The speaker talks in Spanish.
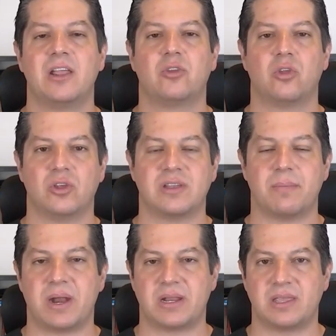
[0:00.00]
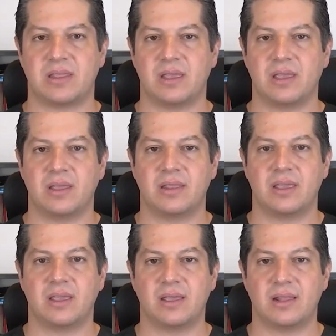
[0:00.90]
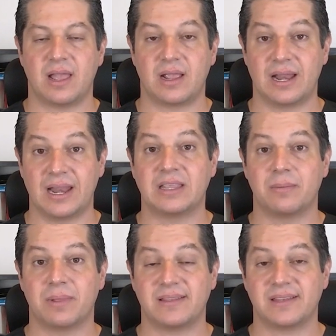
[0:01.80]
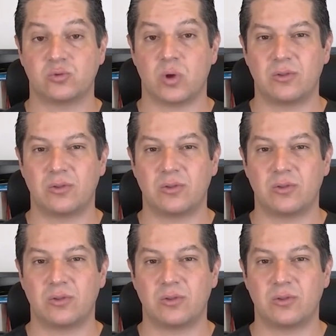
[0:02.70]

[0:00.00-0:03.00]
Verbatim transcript: toda esa parte de, la actividad sexual.